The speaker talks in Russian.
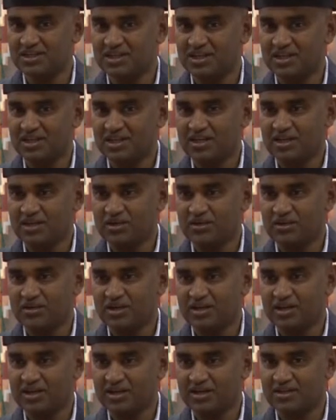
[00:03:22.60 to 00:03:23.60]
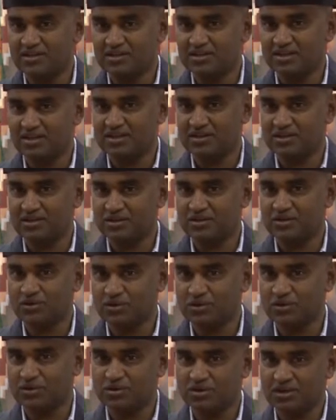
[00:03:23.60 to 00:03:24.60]
Больше я горд за то, что
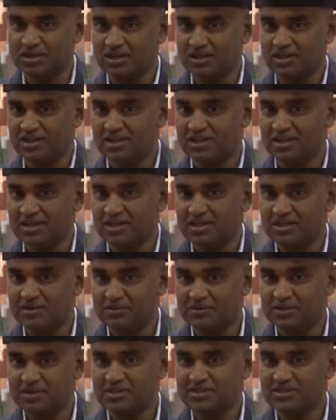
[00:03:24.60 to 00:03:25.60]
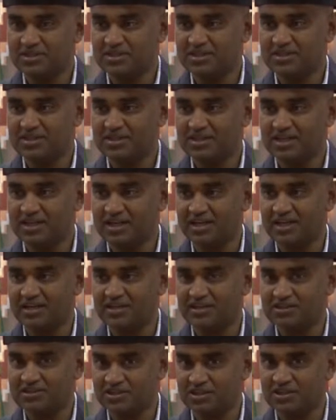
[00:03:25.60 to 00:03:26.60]
меня, оказали мне такую честь стать
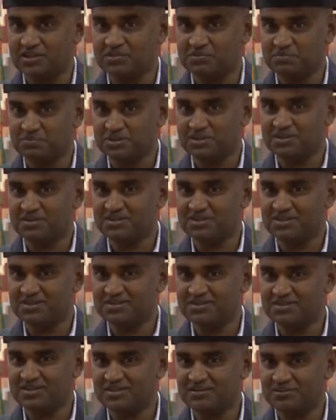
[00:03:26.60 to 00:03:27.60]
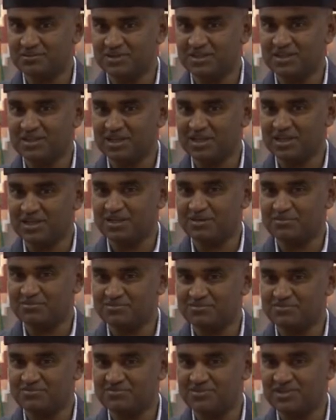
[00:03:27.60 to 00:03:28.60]
почетным членом Витебского
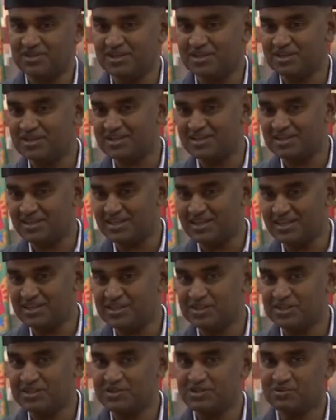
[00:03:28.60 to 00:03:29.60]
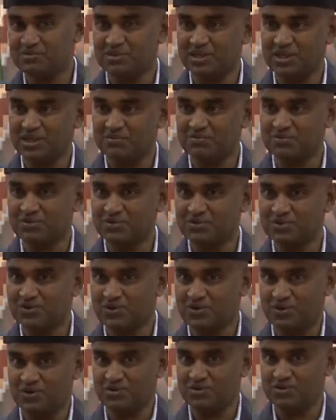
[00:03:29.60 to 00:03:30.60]
университета. Я был горд делиться
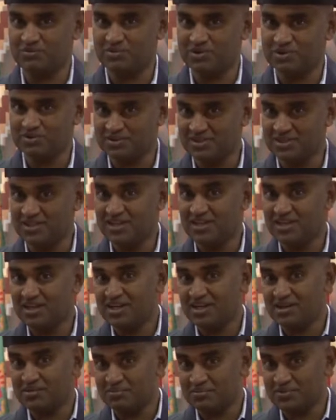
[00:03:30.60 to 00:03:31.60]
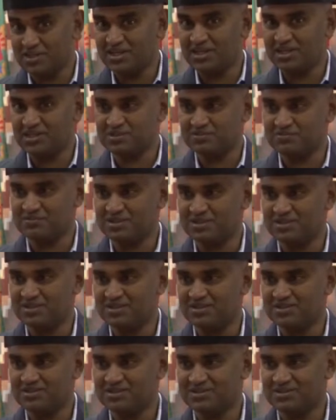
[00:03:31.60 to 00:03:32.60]
своим опытом, своим видением некоторых
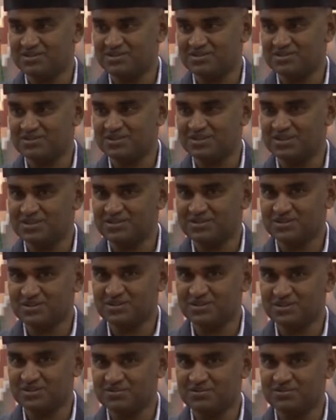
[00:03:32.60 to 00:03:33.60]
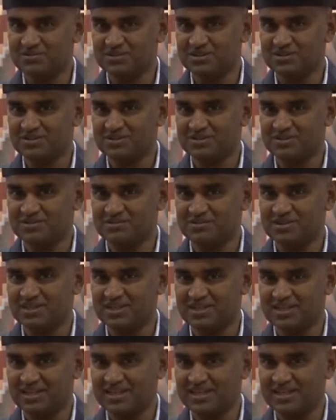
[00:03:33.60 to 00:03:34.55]
вопросов. Спасибо за это.